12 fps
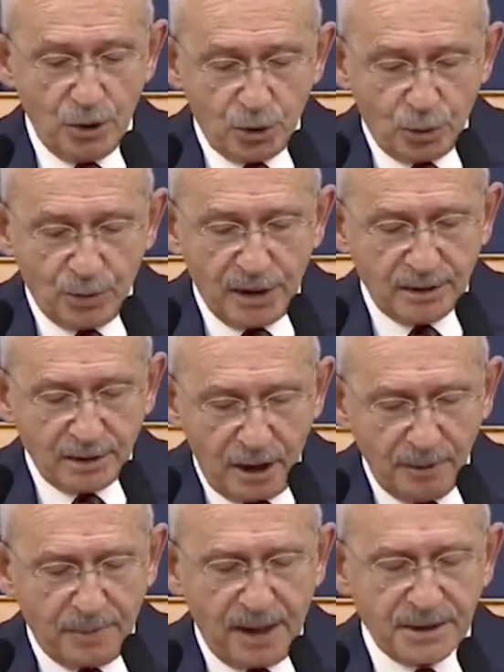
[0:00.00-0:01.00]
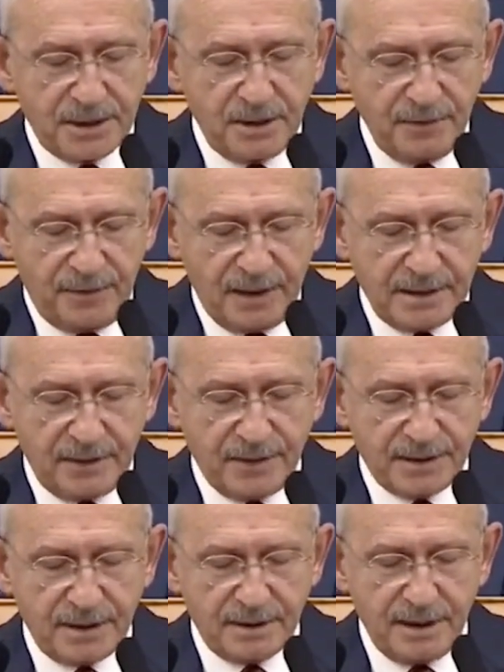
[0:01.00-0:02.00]
Cumhuriyet Halk Partisi'nin
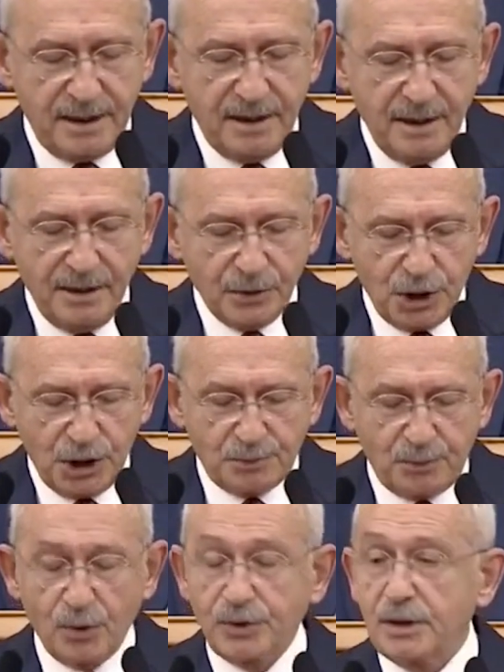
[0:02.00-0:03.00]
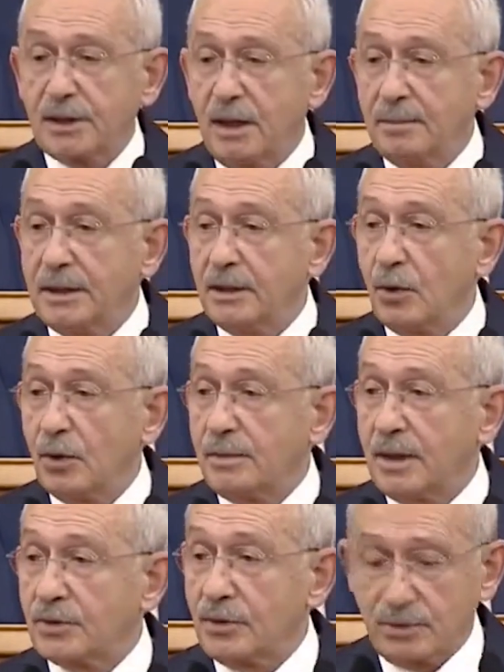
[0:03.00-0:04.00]
felsefesinde dış politika milli
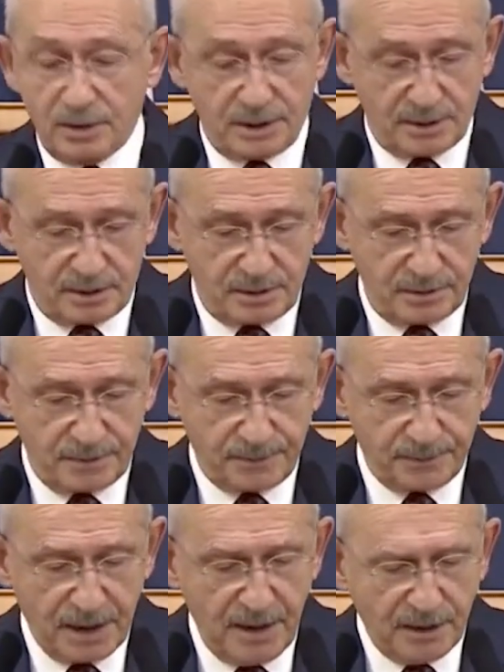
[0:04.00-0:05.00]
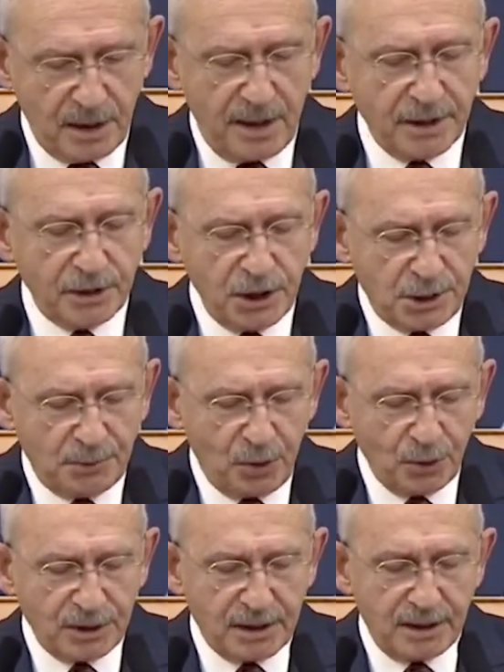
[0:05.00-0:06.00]
olmak zorundadır. Yani dış
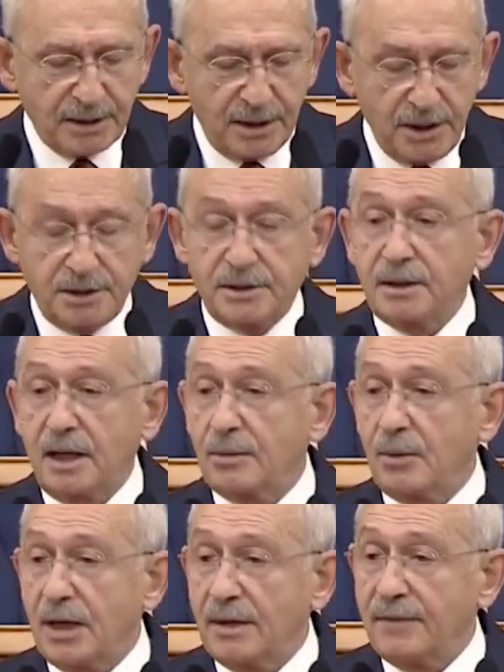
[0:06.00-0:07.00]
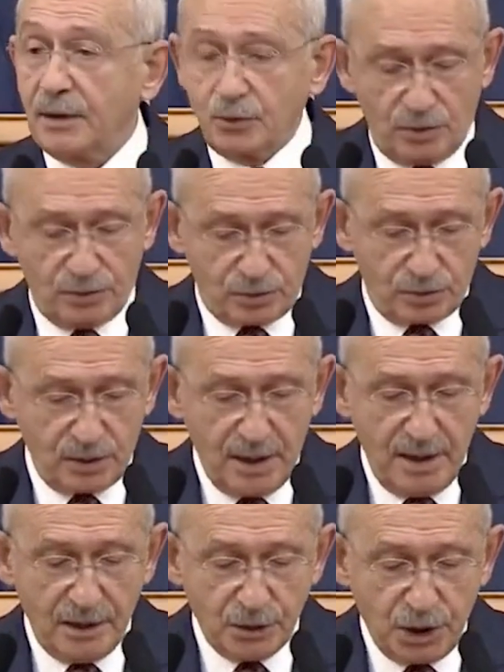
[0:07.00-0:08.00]
politikada iktidar muhalefet yoktur.
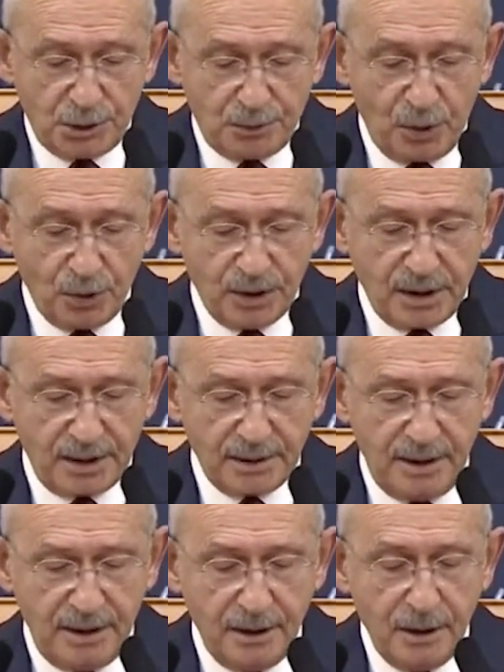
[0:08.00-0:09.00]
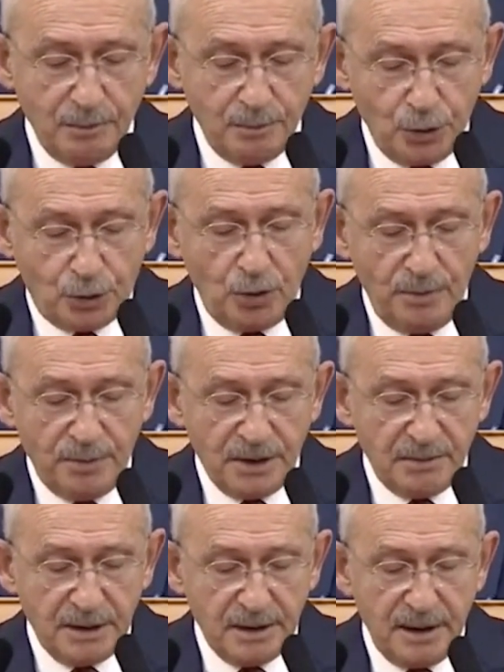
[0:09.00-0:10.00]
Dış politikada bütün bir
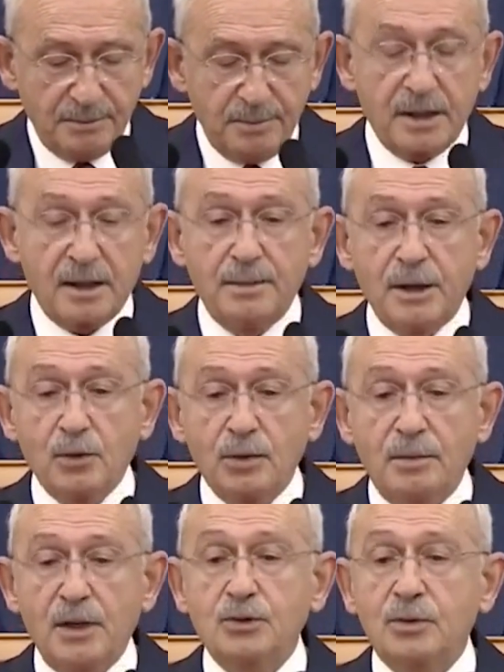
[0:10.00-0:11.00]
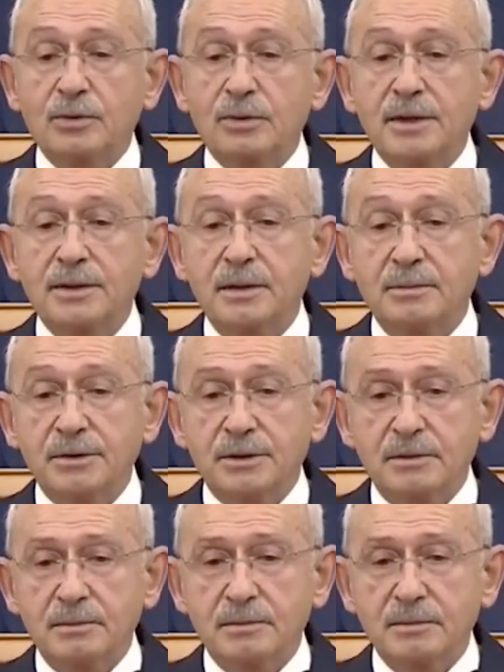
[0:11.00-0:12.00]
millet beraber olmak zorundayız
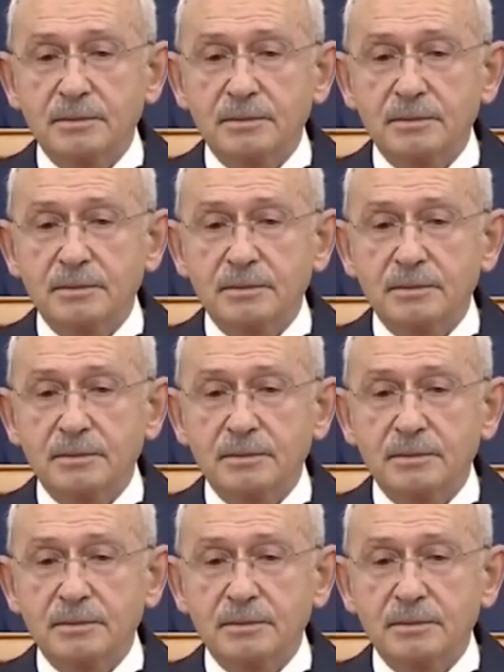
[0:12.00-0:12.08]
demişim.